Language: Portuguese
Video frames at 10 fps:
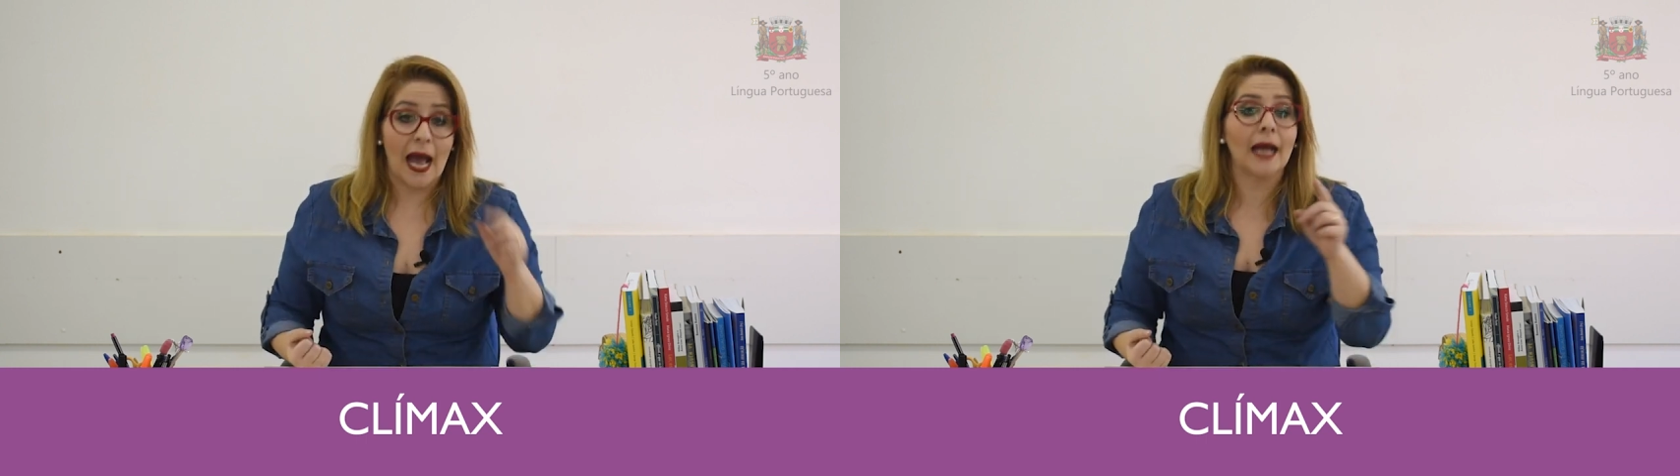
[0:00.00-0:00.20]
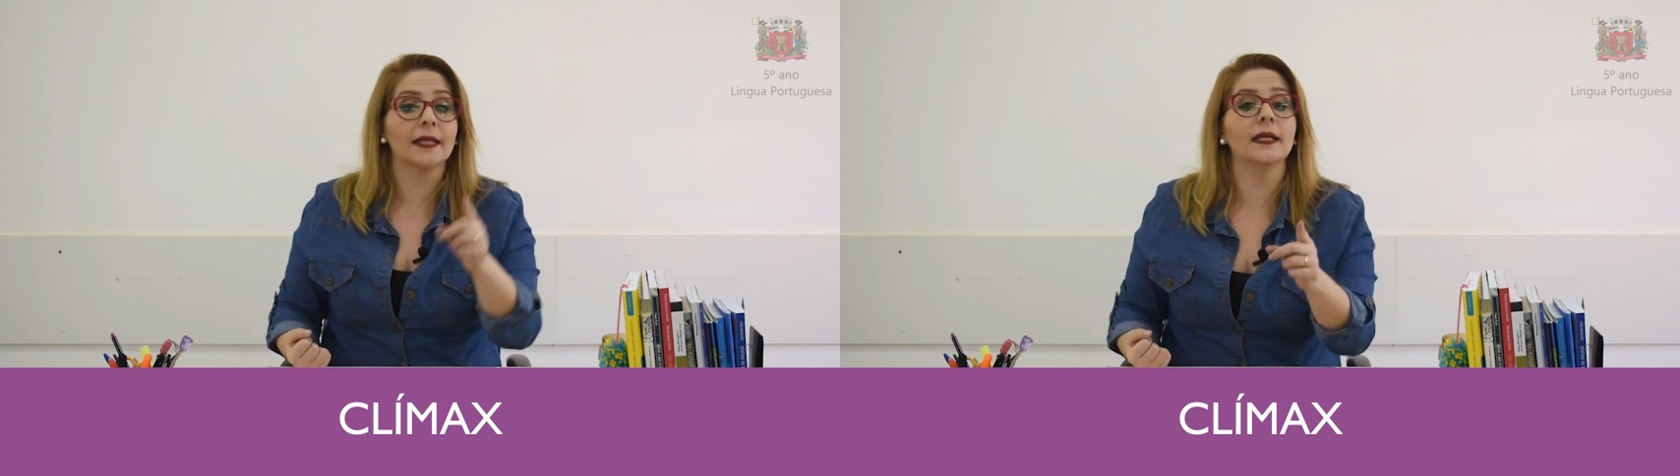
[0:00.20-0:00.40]

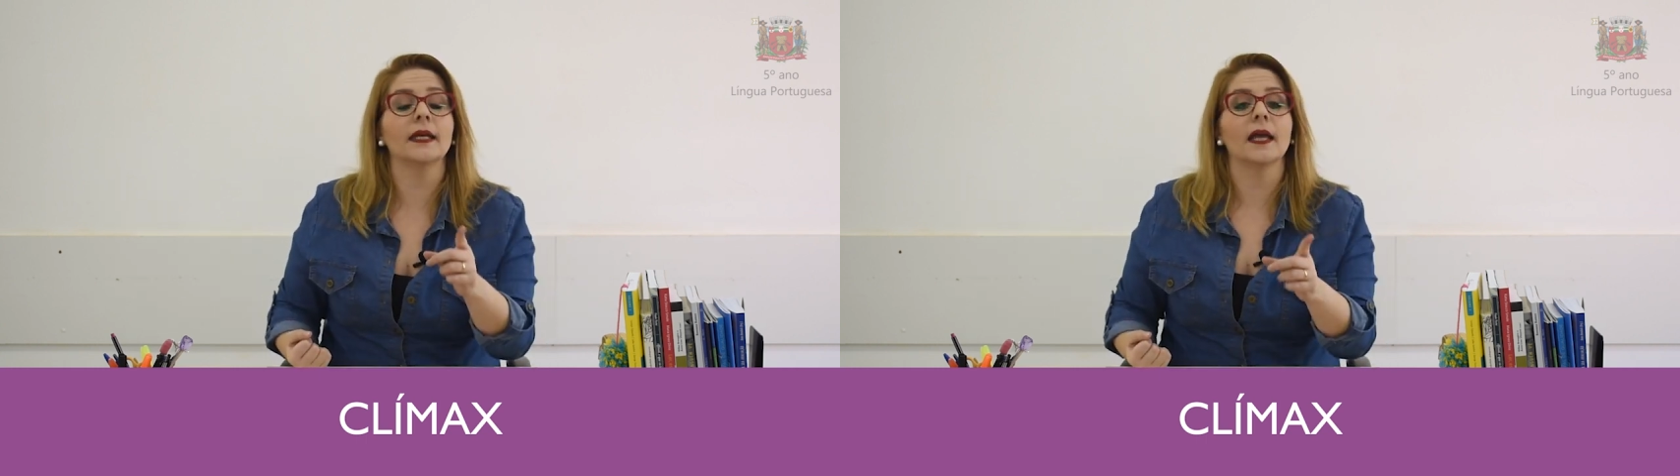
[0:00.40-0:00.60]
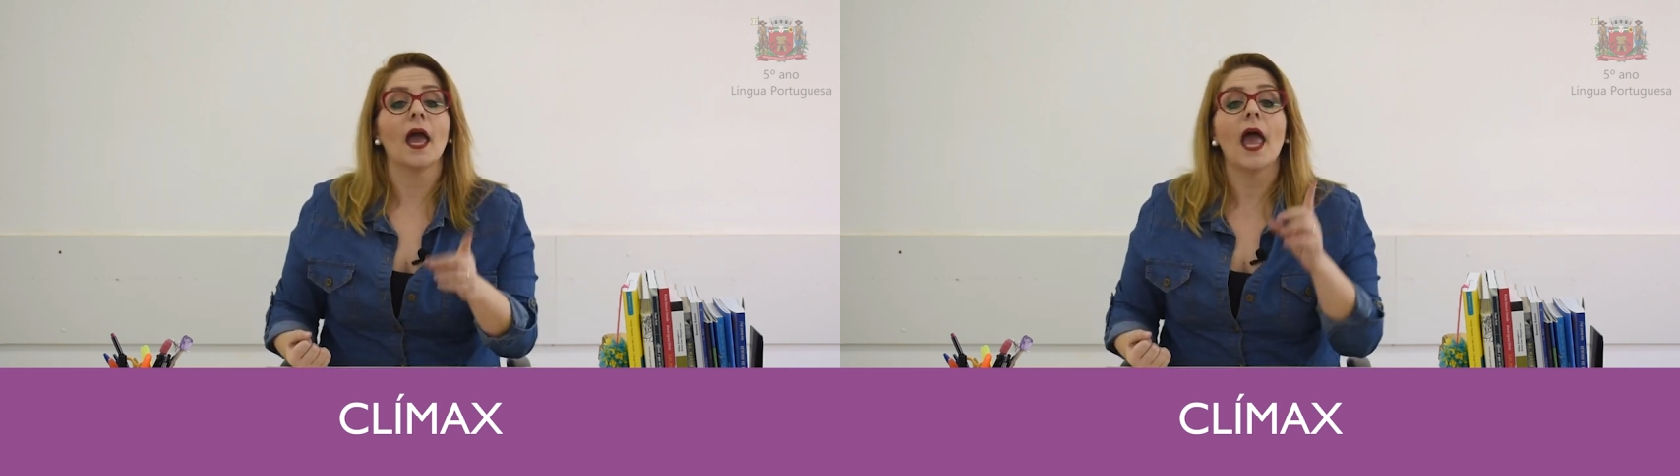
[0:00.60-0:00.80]

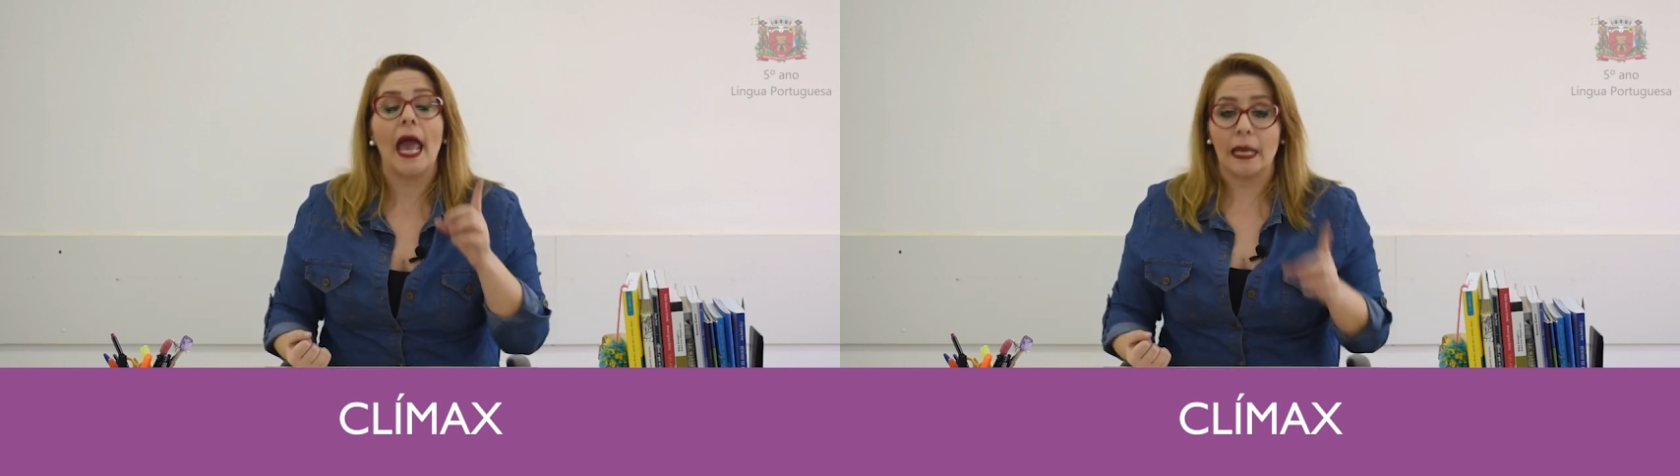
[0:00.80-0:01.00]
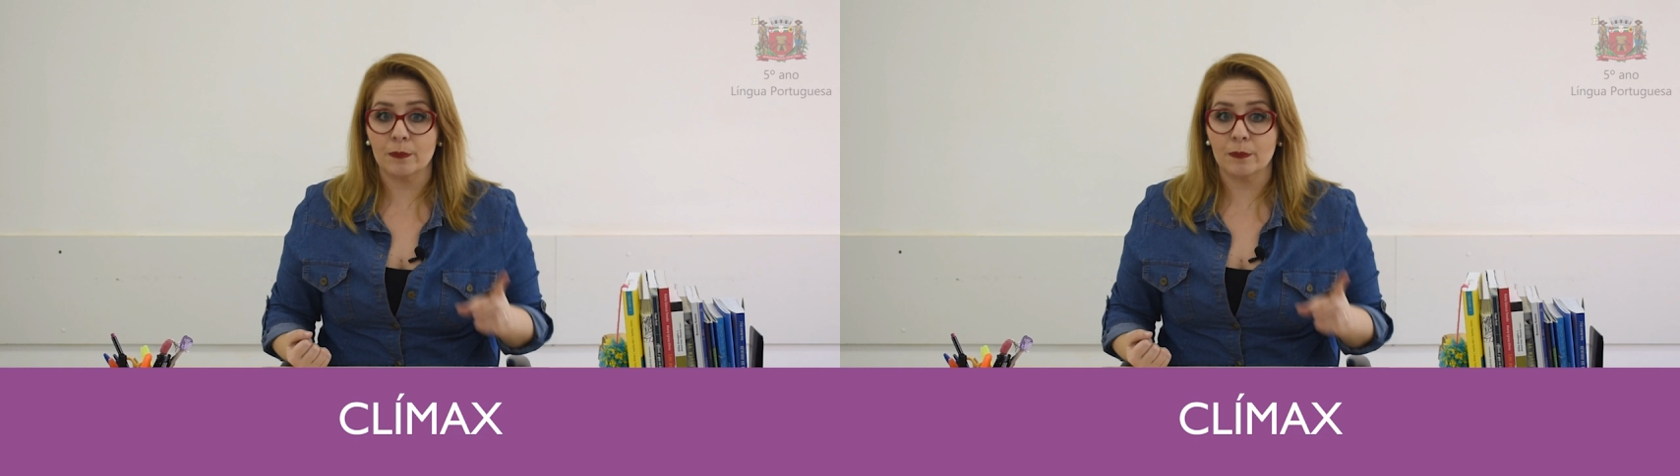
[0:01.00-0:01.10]
Aqui é